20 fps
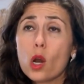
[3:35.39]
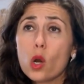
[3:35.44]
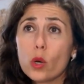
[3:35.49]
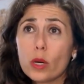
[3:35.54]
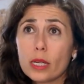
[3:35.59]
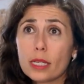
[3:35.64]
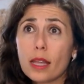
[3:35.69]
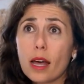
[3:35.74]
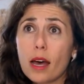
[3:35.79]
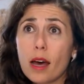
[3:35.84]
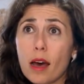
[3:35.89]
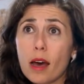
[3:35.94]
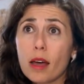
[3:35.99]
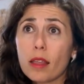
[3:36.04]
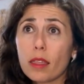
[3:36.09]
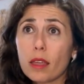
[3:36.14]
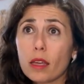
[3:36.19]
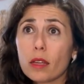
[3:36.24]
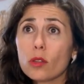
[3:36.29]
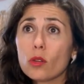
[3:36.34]
lo está
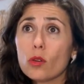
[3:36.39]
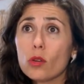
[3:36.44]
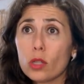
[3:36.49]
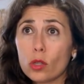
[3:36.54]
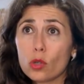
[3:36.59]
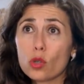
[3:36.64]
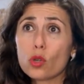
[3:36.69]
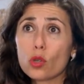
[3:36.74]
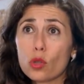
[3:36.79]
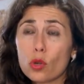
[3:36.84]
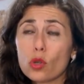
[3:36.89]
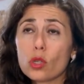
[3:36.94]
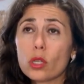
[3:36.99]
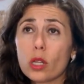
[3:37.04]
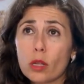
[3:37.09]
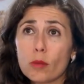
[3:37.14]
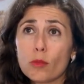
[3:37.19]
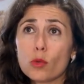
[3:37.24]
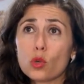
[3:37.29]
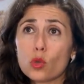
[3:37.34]
haciendo y nosotros
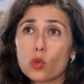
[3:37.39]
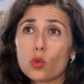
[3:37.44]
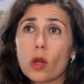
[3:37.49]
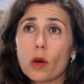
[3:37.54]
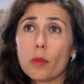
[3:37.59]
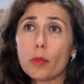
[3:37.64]
tenemos una